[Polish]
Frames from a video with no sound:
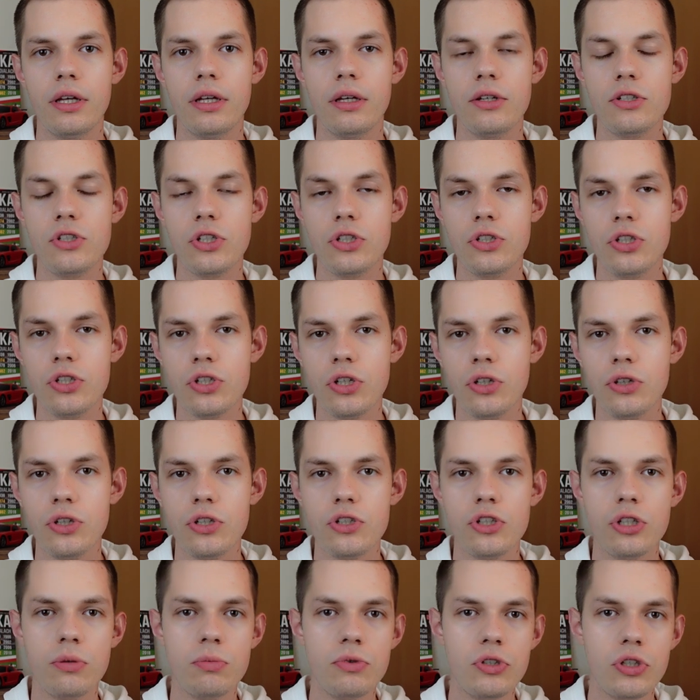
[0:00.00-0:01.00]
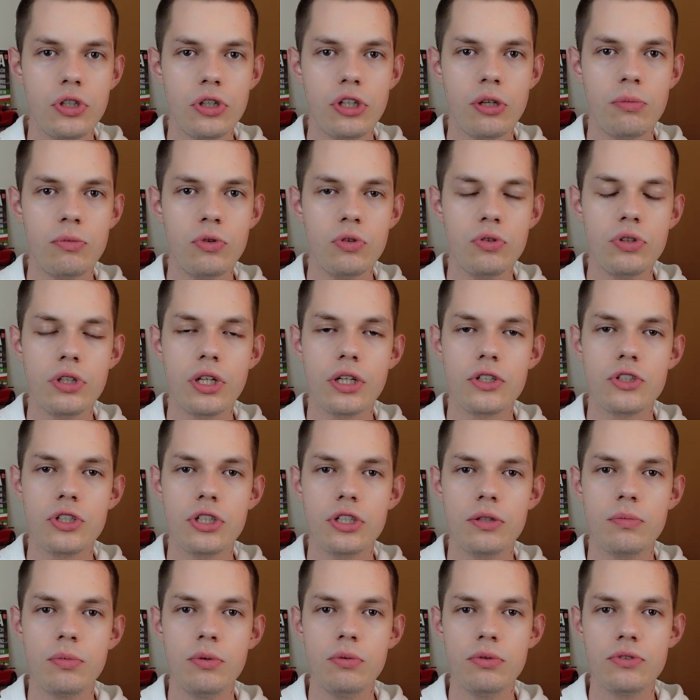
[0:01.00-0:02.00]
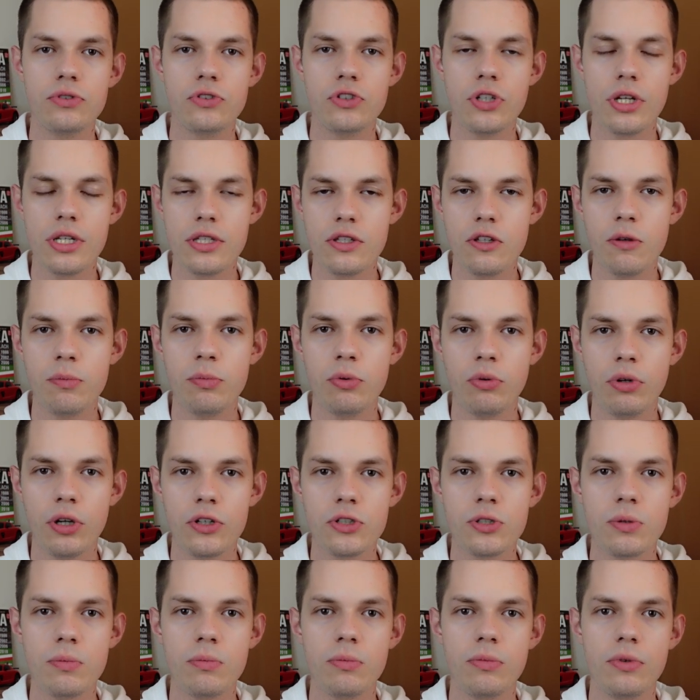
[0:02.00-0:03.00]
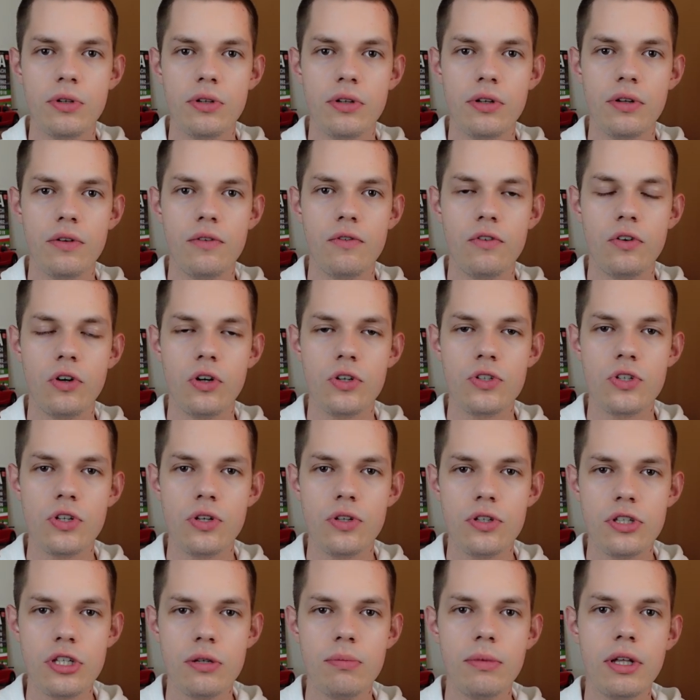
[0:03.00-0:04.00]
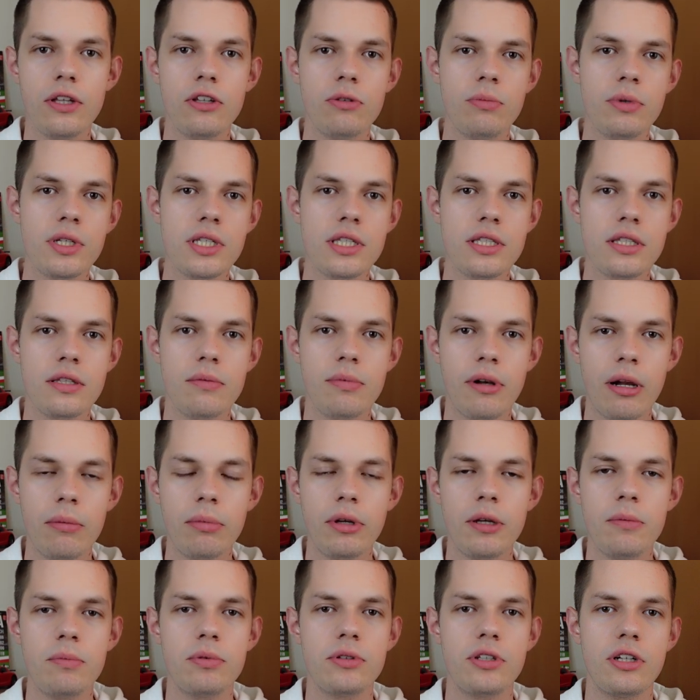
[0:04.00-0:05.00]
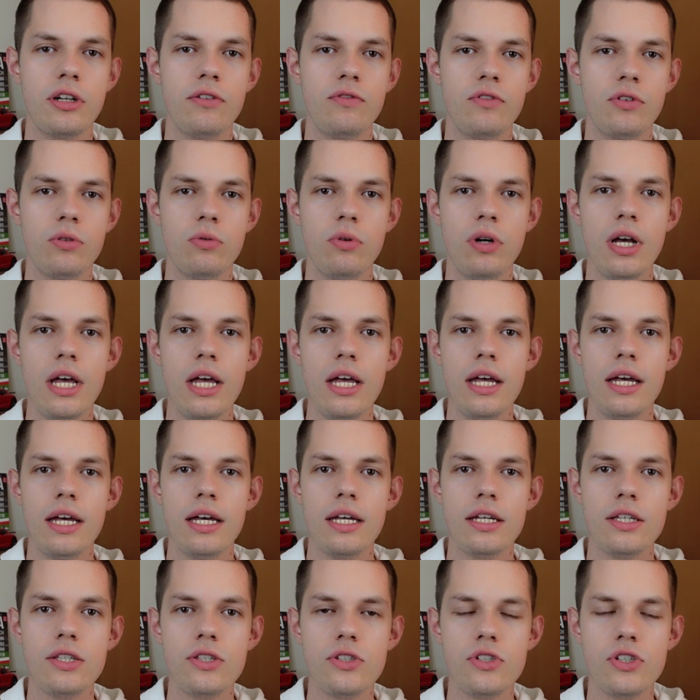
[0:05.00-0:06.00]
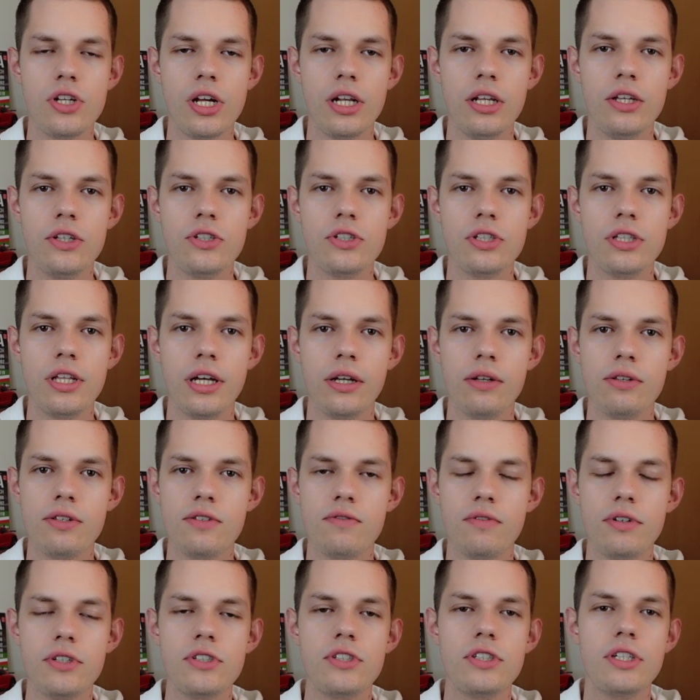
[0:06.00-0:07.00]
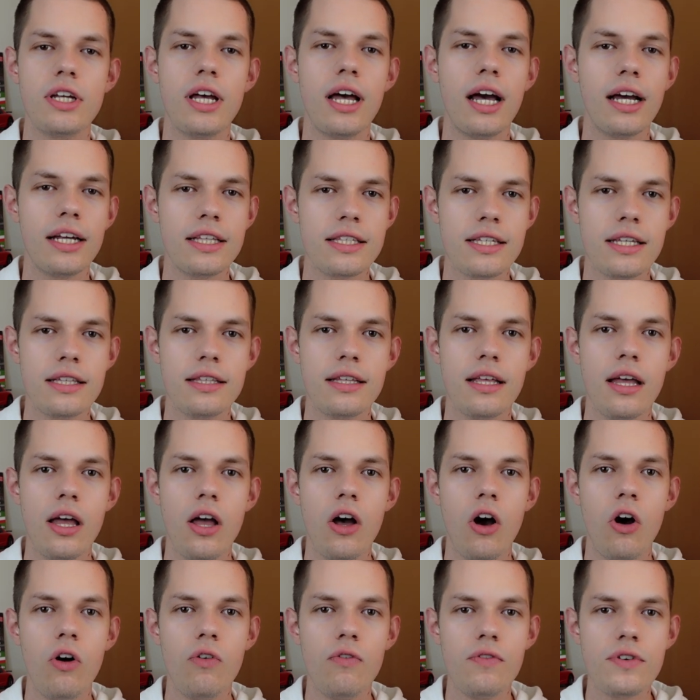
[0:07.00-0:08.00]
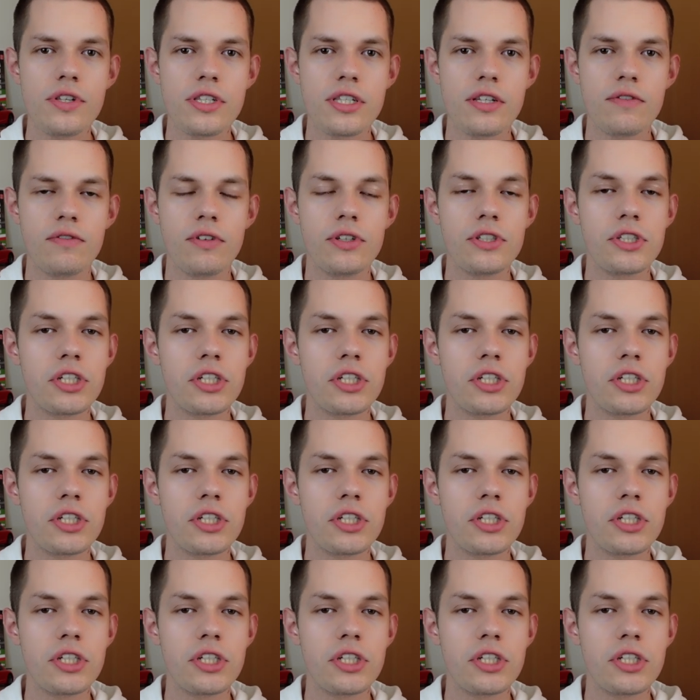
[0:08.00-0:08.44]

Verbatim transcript: 60-70 minut, także nie był często piłkarzem wchodzącym, natomiast bramkę potrafił strzelić dając właśnie akcent ofensywny.